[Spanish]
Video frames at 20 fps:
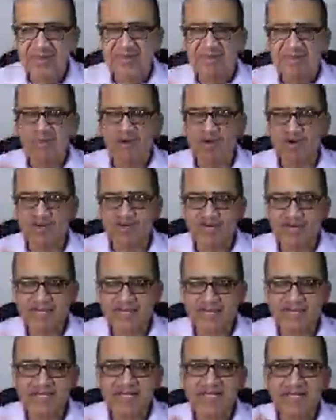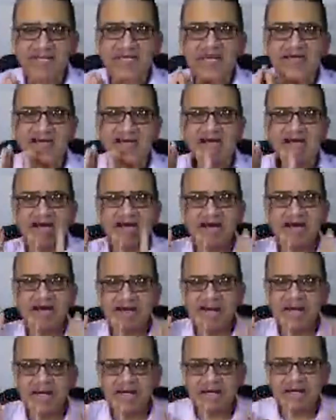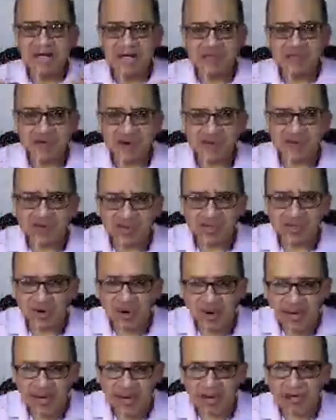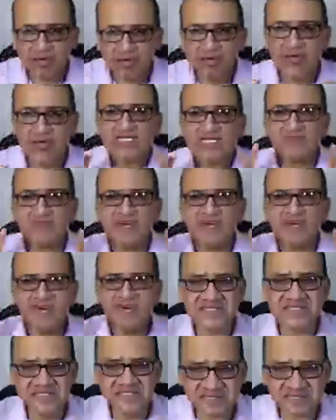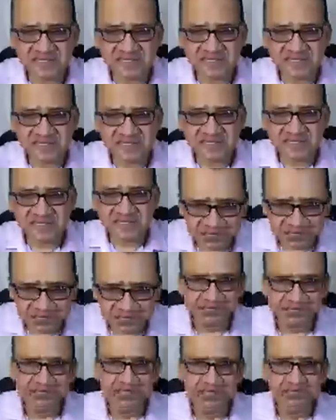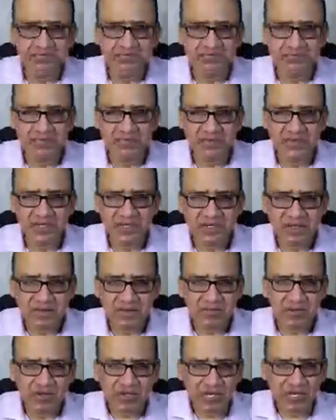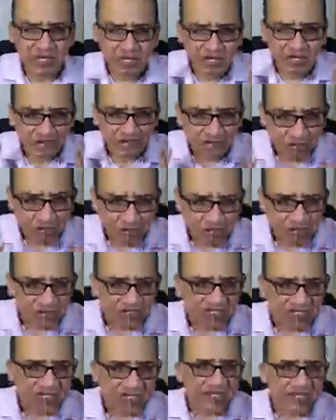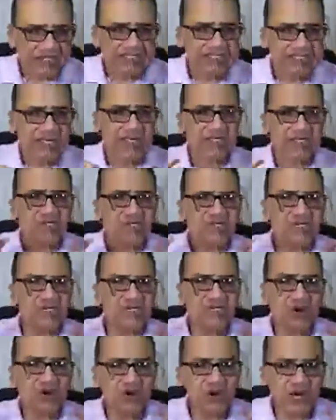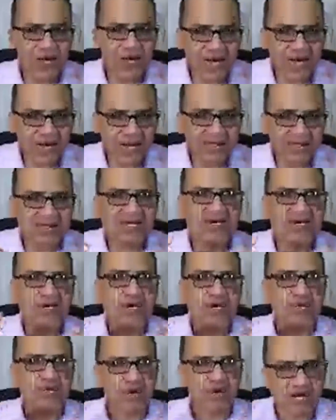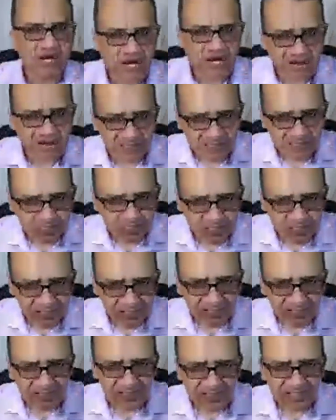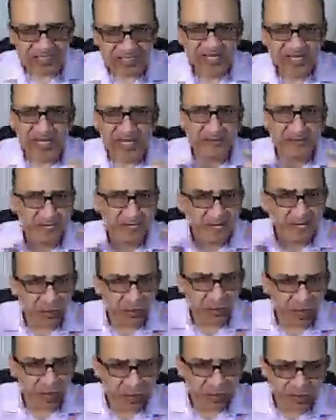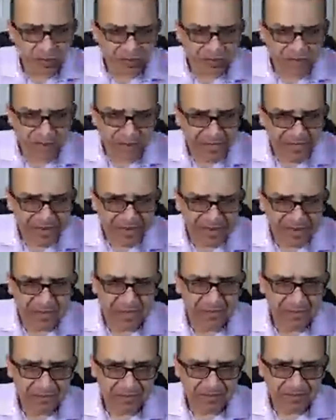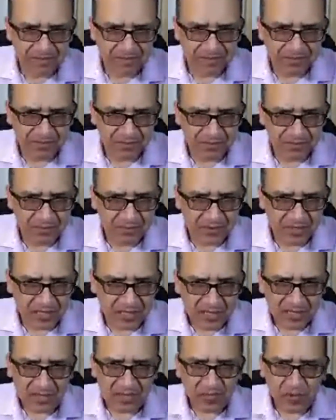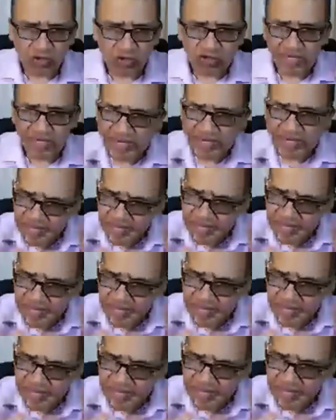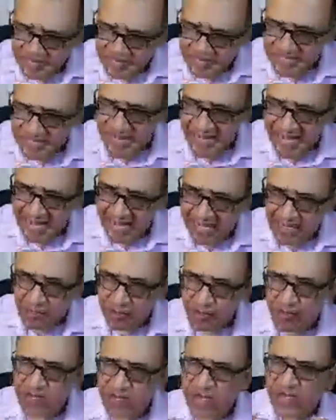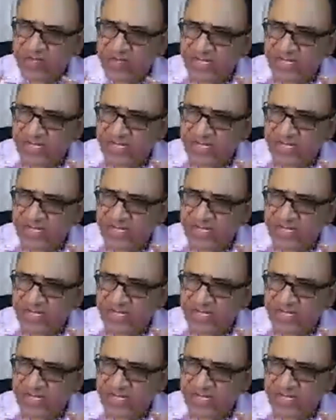Porque tiene en el fondo alguna esperanza de cambio, porque en el fondo tiene cierto temor al qué ocurrirá después y si le pierdo completamente, porque abriga alguna